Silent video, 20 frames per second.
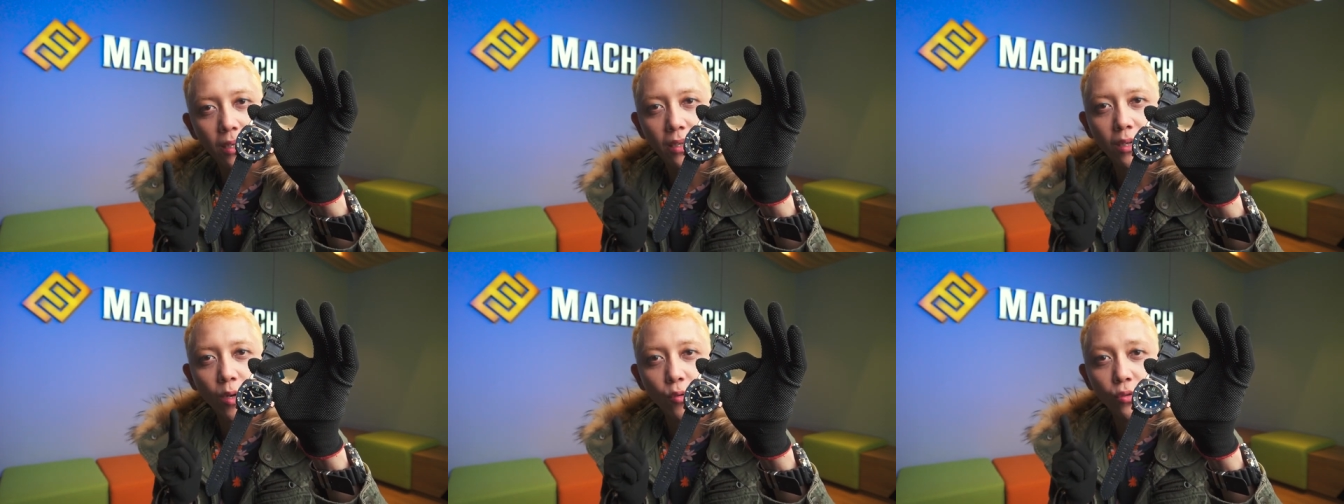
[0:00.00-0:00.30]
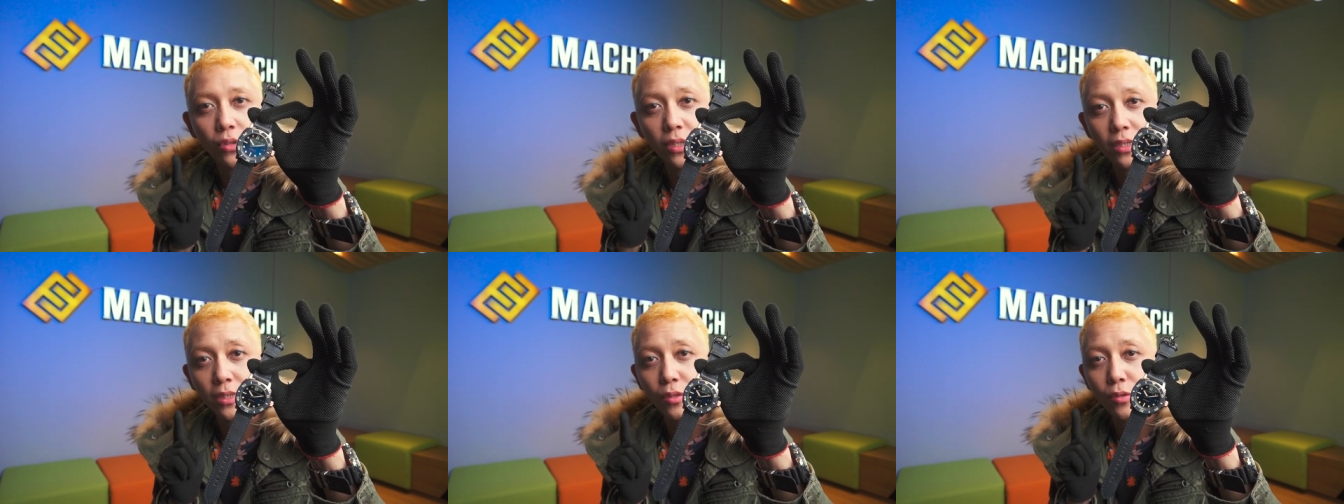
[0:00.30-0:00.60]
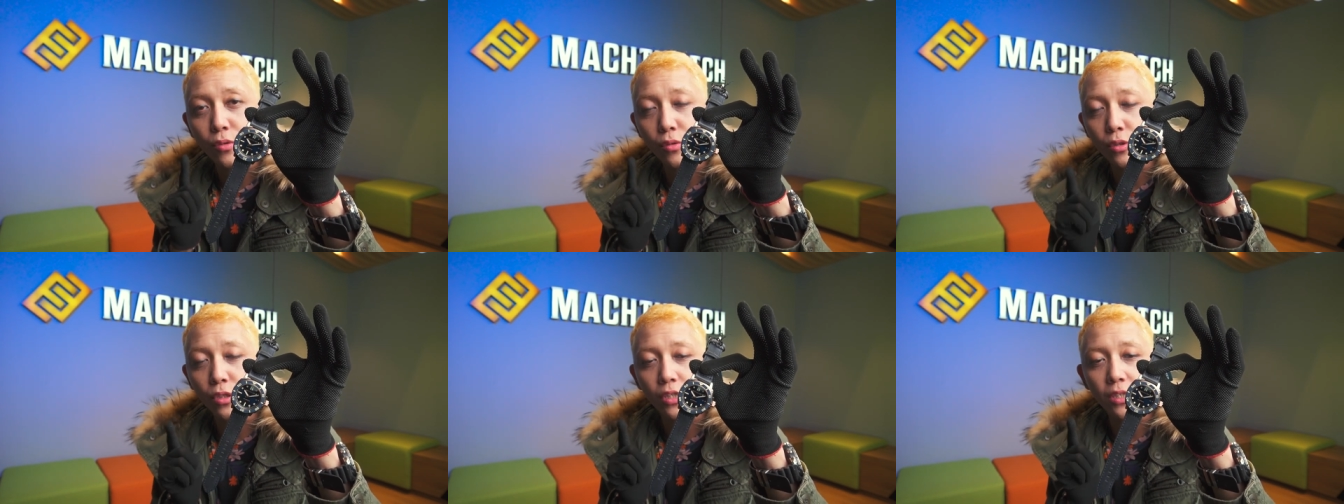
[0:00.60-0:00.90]
crownnya
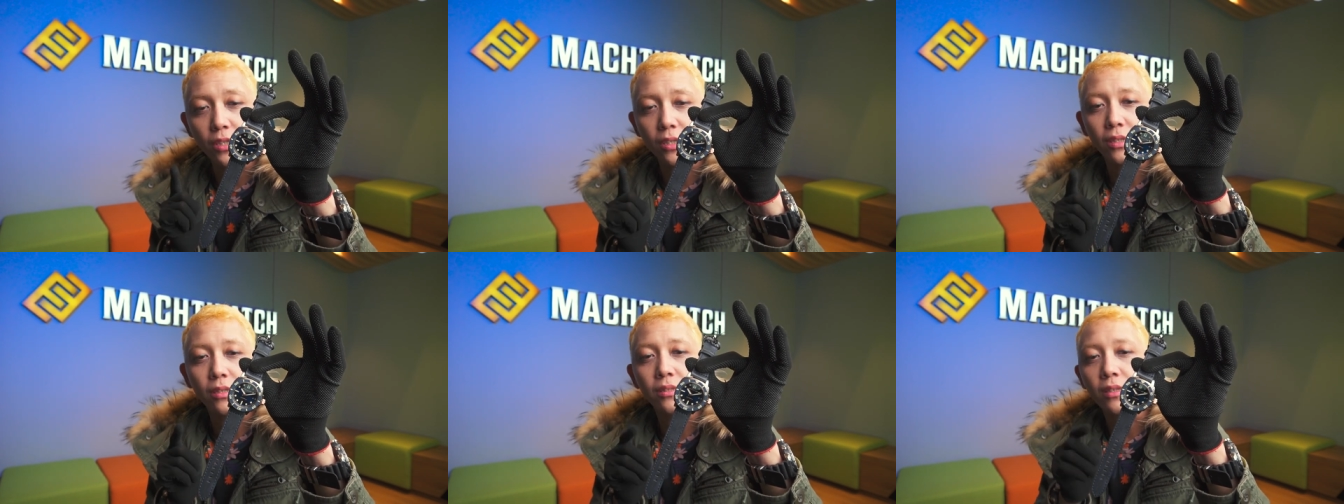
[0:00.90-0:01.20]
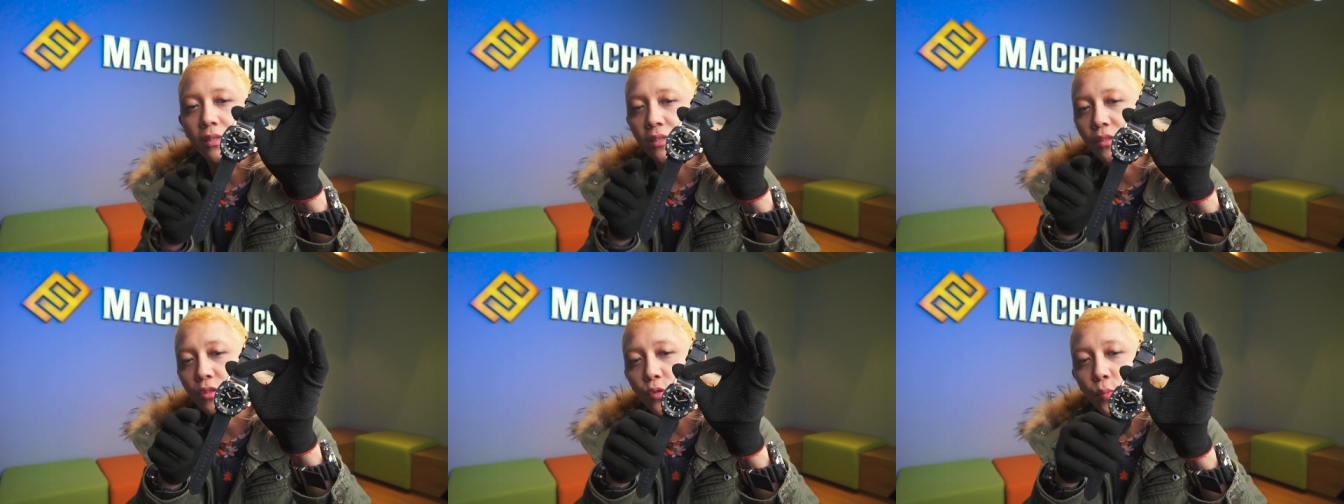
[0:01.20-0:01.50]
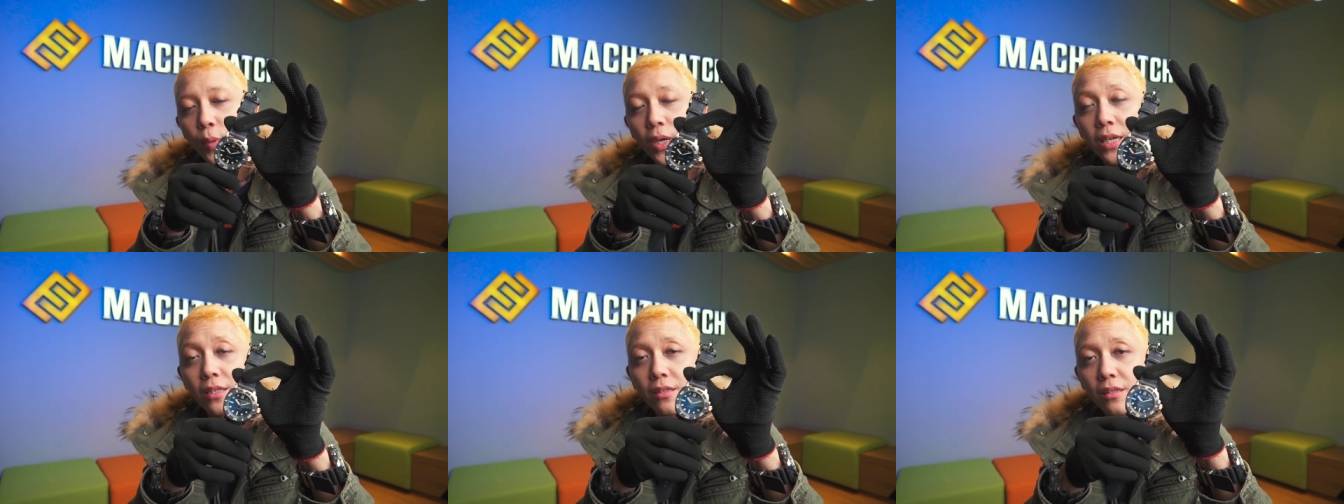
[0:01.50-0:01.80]
dikunci jadi
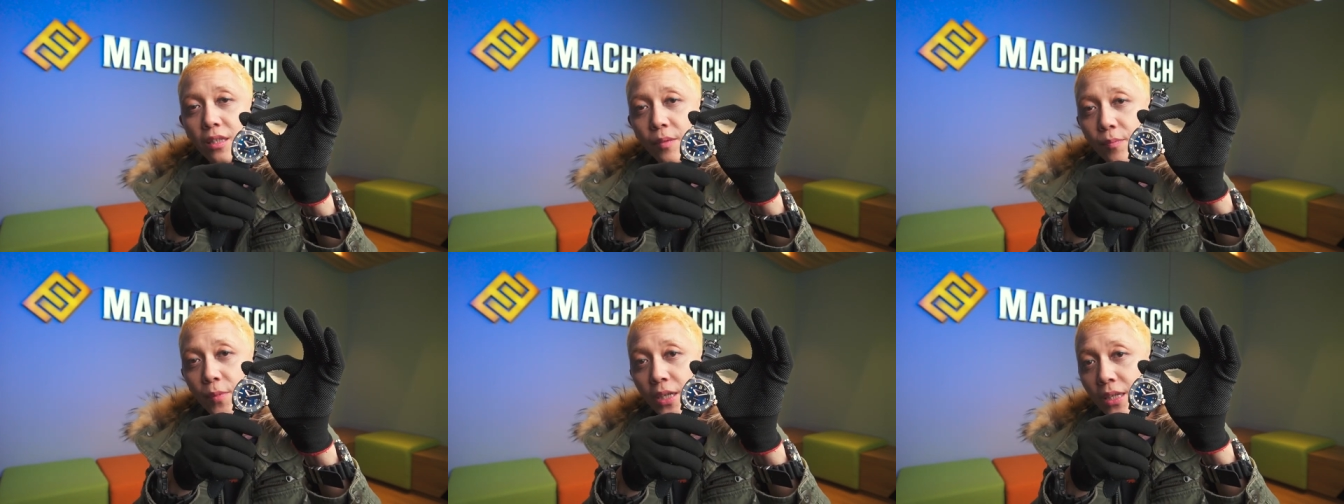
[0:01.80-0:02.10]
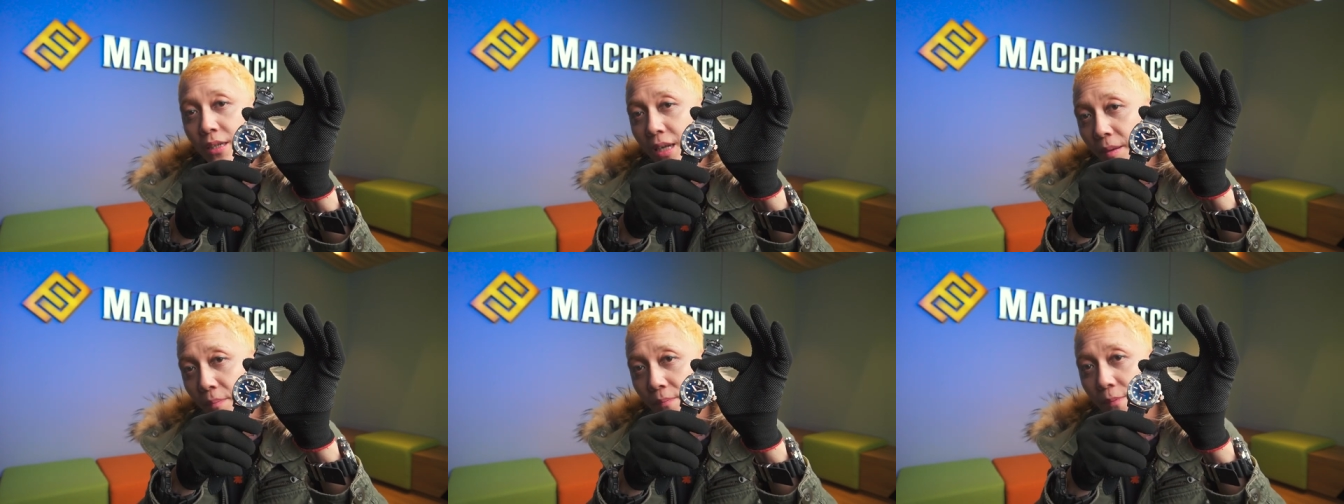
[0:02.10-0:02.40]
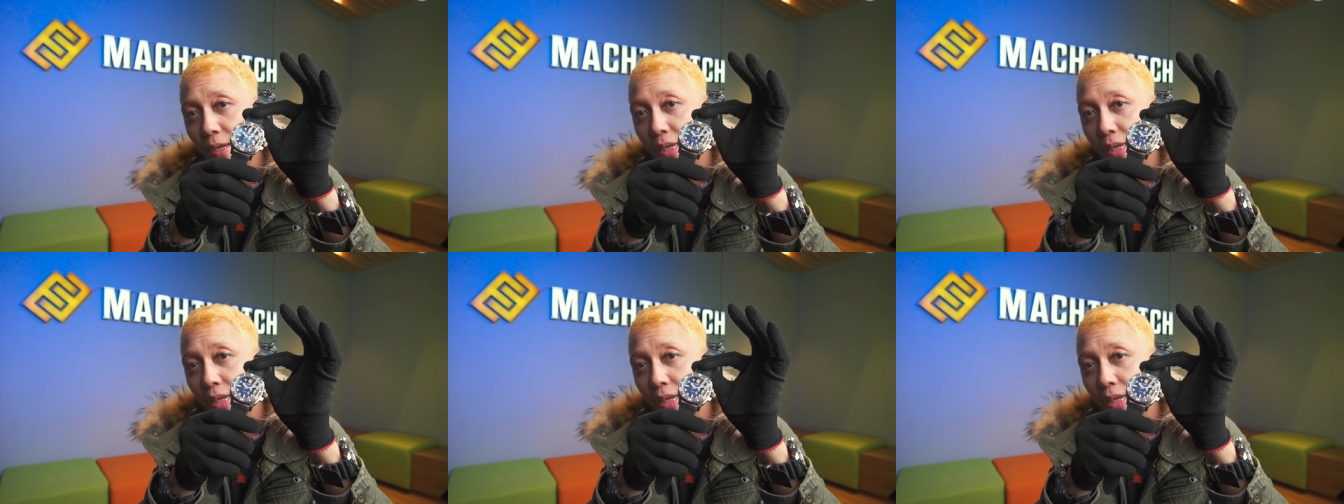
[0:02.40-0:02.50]
supaya tetap kedap